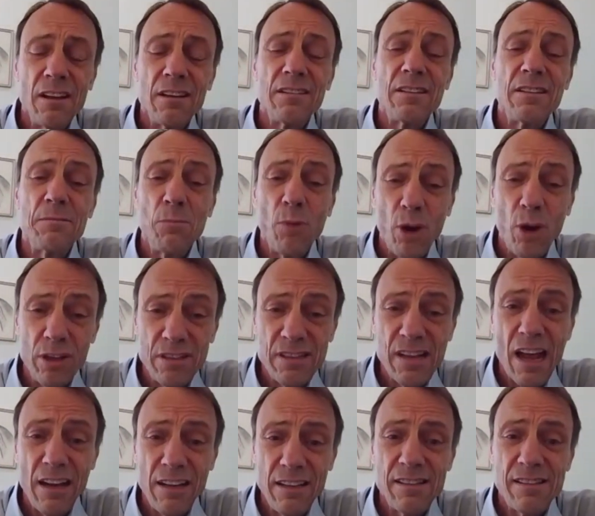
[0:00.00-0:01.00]
die
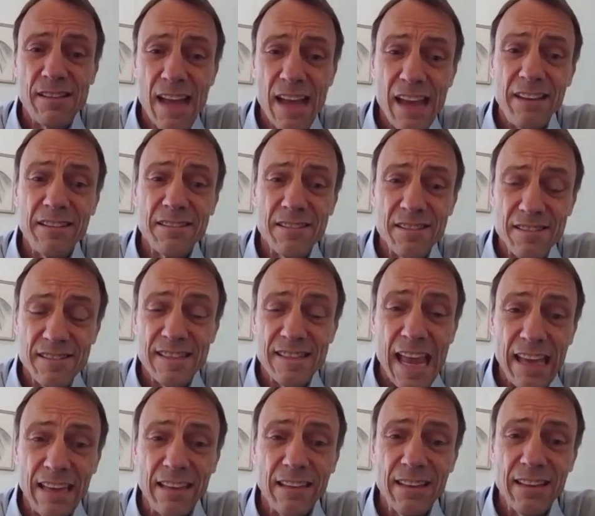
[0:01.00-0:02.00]
Mortalität
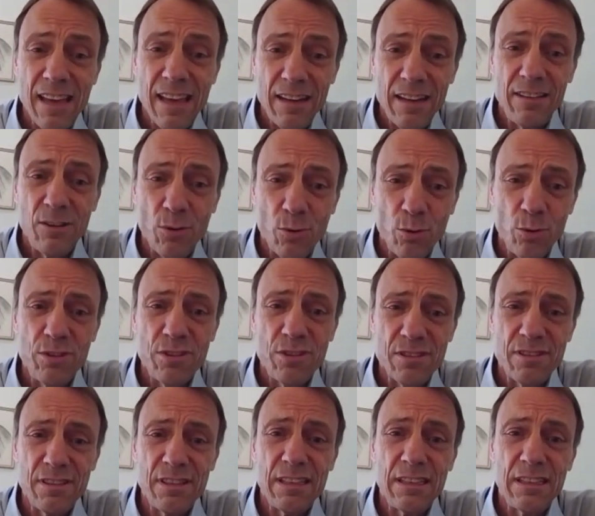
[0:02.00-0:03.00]
senken
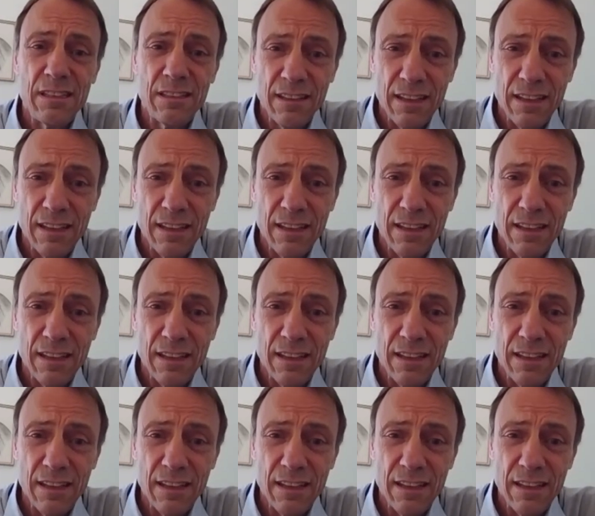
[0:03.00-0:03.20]
und die